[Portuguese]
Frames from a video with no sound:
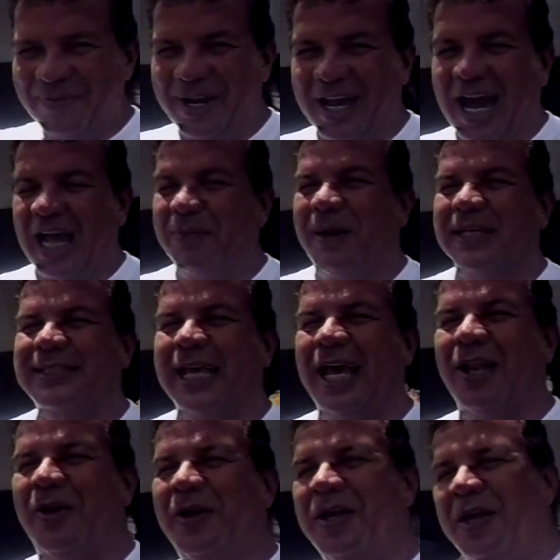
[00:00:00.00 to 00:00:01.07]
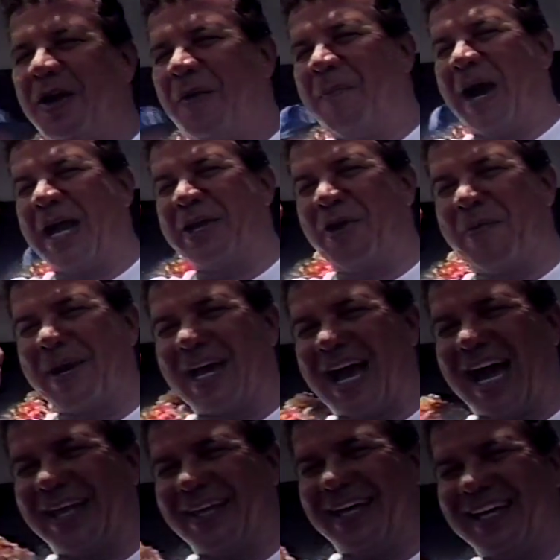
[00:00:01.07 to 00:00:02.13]
obrigado, Marcelo. Marinho,
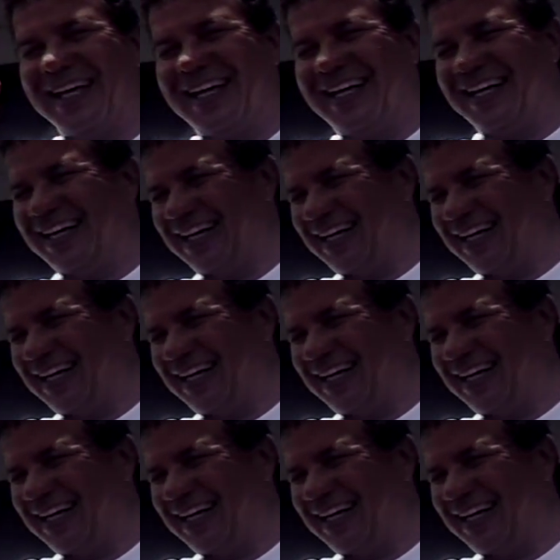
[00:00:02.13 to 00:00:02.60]
obrigado, hein?